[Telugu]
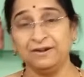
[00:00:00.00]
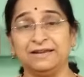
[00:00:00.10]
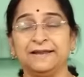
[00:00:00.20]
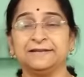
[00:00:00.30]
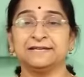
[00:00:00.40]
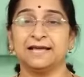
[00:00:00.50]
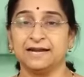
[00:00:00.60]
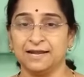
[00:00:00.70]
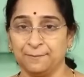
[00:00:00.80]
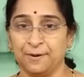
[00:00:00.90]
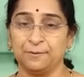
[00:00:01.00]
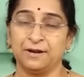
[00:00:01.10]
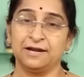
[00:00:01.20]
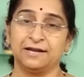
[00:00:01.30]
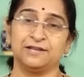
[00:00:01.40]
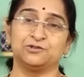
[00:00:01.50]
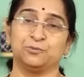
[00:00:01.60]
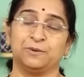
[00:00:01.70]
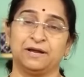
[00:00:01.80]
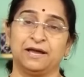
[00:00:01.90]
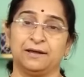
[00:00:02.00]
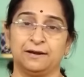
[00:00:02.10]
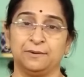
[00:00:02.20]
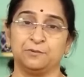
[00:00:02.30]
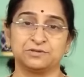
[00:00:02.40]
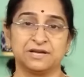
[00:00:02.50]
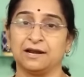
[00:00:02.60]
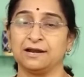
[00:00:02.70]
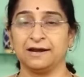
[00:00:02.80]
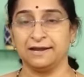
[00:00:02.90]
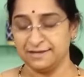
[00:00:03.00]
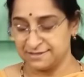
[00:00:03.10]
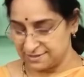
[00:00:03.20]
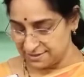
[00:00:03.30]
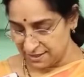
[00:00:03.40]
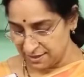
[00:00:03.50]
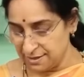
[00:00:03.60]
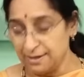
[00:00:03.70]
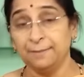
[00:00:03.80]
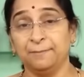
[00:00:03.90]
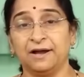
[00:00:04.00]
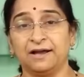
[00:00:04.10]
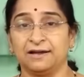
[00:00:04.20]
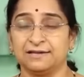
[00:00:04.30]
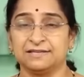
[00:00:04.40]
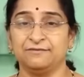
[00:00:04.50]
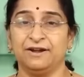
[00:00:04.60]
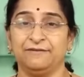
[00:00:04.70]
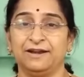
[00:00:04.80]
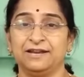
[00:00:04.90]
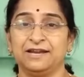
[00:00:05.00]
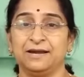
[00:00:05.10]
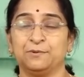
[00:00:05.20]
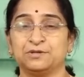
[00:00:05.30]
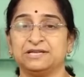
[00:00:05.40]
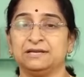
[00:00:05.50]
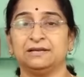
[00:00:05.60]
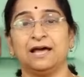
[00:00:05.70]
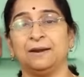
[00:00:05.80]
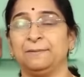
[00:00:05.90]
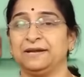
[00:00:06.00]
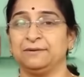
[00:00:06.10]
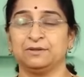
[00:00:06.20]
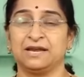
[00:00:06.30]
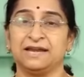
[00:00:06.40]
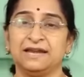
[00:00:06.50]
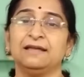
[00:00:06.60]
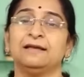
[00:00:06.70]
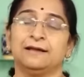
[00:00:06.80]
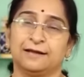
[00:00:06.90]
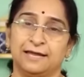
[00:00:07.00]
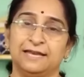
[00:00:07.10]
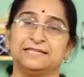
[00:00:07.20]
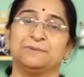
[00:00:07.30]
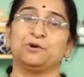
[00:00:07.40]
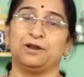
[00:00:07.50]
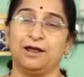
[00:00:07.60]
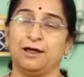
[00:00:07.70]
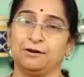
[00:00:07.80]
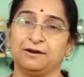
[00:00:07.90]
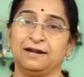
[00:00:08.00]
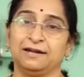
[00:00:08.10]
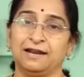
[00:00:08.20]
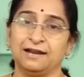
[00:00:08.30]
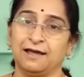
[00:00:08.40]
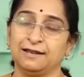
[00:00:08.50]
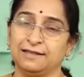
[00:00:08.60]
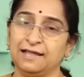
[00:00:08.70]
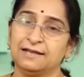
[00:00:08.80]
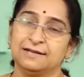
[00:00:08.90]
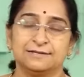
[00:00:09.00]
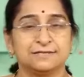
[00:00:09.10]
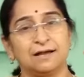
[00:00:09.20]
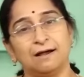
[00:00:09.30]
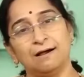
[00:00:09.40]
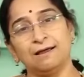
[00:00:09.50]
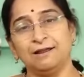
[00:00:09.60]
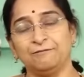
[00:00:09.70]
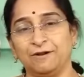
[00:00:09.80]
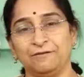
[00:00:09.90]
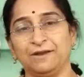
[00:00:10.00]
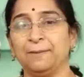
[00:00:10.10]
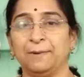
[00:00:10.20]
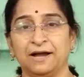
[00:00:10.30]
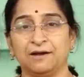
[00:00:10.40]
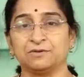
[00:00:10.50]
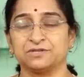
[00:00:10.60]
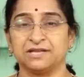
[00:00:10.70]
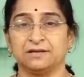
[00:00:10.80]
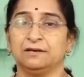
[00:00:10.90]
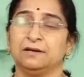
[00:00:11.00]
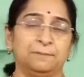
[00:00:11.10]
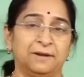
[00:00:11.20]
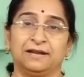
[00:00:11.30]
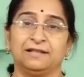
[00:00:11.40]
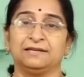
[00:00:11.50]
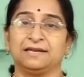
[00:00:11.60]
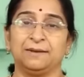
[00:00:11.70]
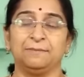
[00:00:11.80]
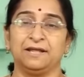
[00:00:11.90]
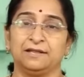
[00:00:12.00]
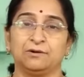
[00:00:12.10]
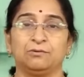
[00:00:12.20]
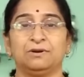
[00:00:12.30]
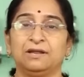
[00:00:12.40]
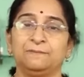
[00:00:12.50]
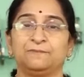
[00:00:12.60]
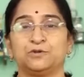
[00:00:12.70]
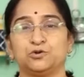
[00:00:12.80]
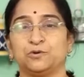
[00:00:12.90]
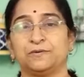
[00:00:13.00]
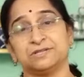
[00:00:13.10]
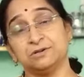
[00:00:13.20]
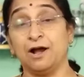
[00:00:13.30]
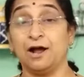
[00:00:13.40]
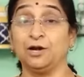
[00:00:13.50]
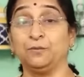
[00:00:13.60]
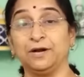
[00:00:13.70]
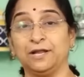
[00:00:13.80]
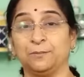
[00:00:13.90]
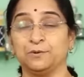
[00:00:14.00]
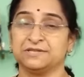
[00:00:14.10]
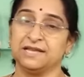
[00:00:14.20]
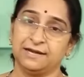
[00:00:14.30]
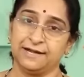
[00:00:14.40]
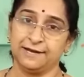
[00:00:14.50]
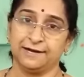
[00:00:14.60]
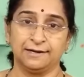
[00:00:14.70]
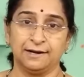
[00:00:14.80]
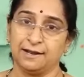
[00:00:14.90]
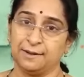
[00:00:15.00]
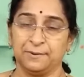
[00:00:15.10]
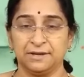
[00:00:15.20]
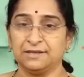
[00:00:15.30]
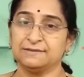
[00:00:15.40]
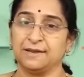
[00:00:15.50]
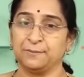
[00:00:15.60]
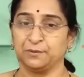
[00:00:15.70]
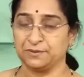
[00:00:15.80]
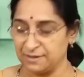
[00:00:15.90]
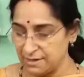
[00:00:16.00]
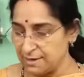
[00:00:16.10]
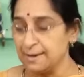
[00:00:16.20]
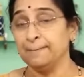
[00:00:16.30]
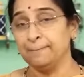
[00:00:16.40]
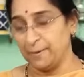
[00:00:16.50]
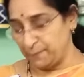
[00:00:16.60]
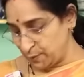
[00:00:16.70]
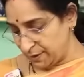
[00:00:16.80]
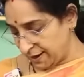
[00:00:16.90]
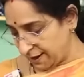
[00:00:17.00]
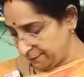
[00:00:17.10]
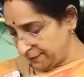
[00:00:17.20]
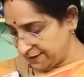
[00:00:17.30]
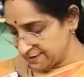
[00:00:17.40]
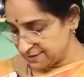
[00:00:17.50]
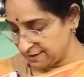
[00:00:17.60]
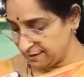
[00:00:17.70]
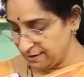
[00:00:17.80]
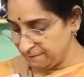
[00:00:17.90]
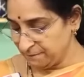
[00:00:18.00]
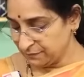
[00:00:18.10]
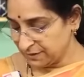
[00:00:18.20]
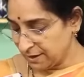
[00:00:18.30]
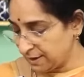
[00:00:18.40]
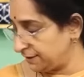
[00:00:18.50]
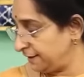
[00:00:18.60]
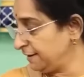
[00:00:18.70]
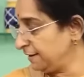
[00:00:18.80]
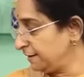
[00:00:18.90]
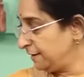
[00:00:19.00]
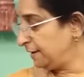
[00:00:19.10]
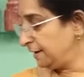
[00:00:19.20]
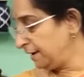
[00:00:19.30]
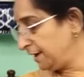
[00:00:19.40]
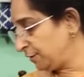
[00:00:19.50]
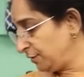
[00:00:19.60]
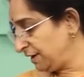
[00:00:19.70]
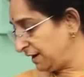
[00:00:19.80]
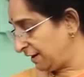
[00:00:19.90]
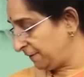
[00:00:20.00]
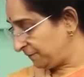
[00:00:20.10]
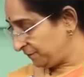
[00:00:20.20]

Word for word: వీటిని ఏం చేయాలంటే పప్పులన్నింటినీ శుభ్రంగా రెండు మూడు సార్లు కడిగేసేసి బాగా కాసిన వేడివేడి నీళ్ళు పోసి నానబెట్టి వదిలేయండి కనీసం ఒక నాలుగు గంటలు నానితే చాలా ఫ్లఫీగా బాగా వస్తాయి మనకు అంత టైం లేదనుకుంటే చూడవచ్చు హాట్ వాటర్ పోస్తే రెండు గంటలు నానబెడితే సరిపోతుంది పప్పులు నానబెట్టేశాక అది ఇగో ఇలా